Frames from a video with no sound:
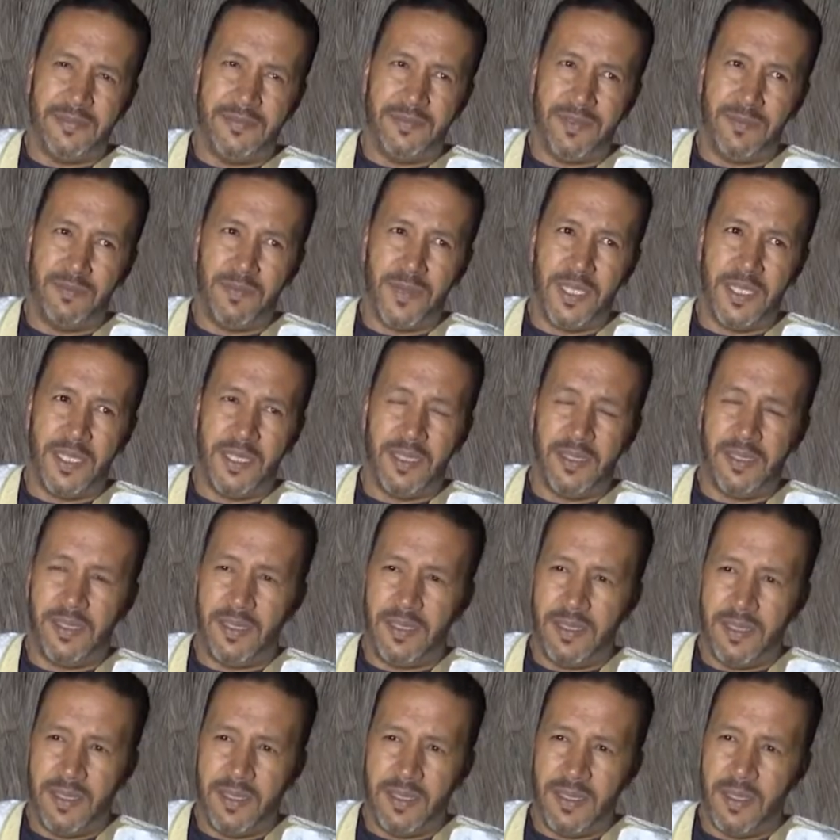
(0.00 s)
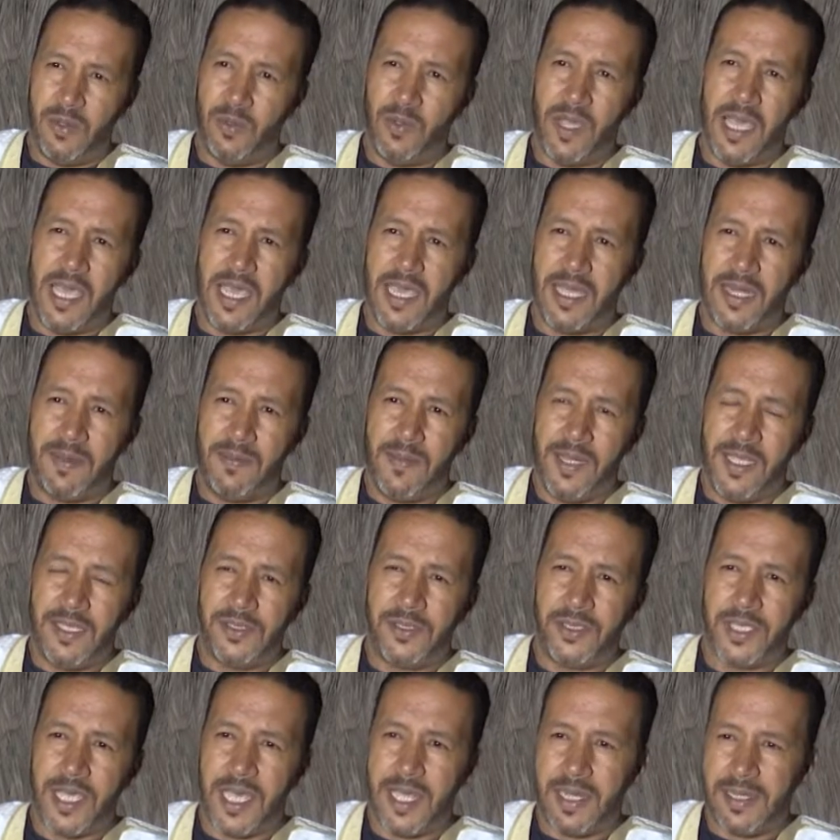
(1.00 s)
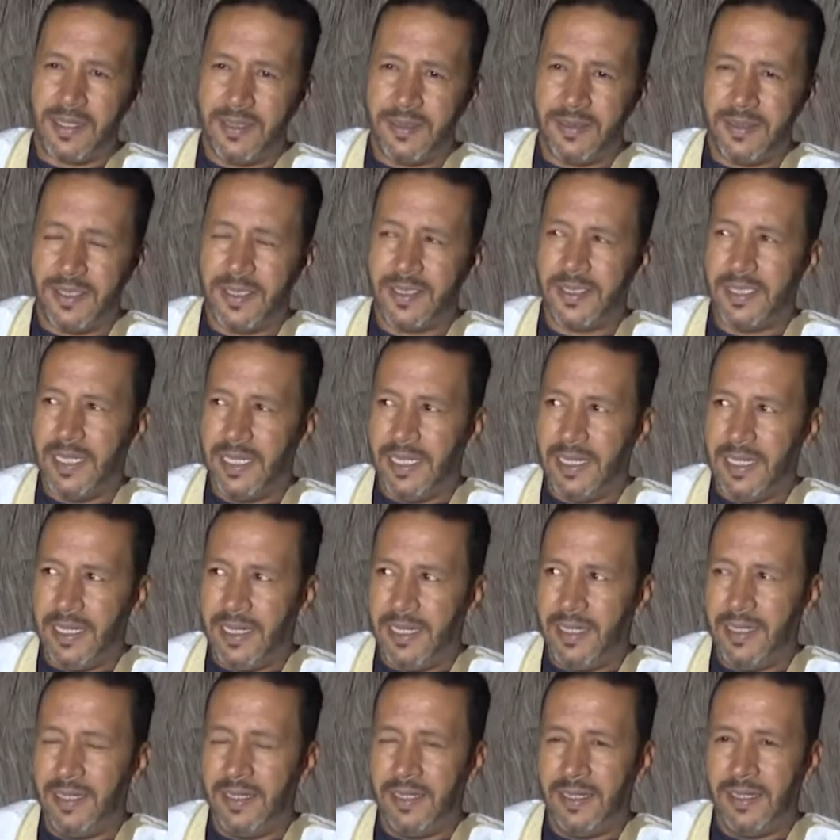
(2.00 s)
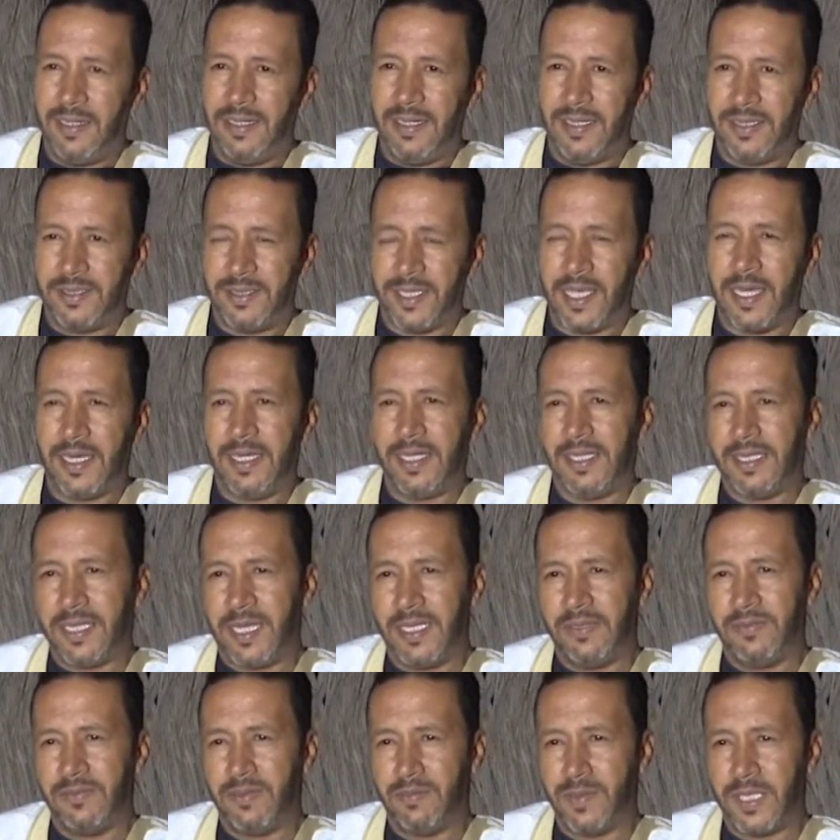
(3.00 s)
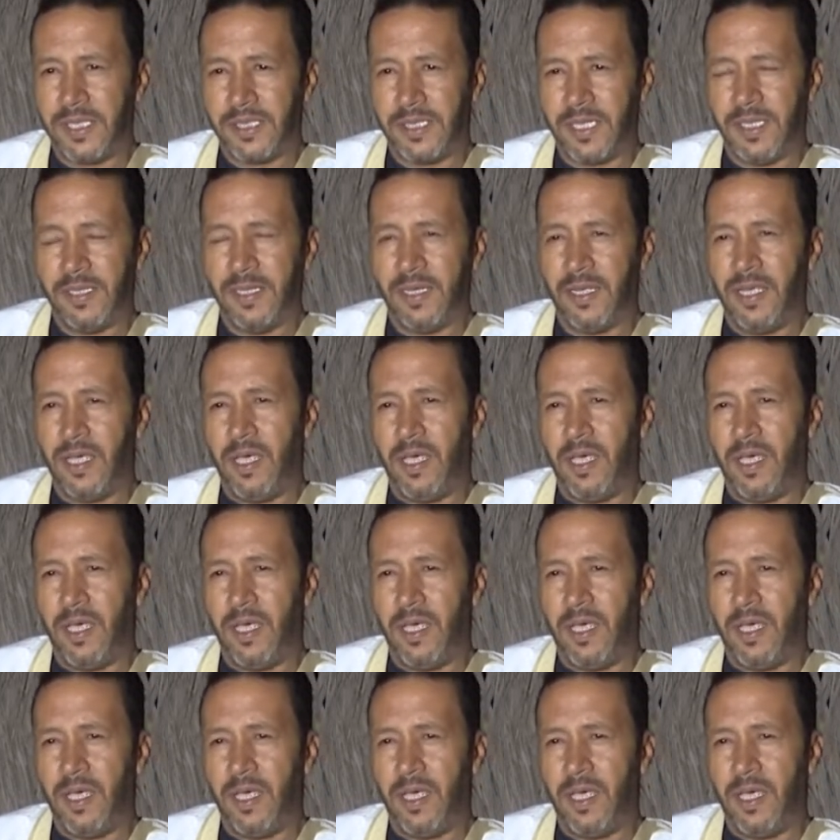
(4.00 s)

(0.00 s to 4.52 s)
فما انواع اخرى من الاشجار تقضي على الاشجار اللي كانت فم اصلا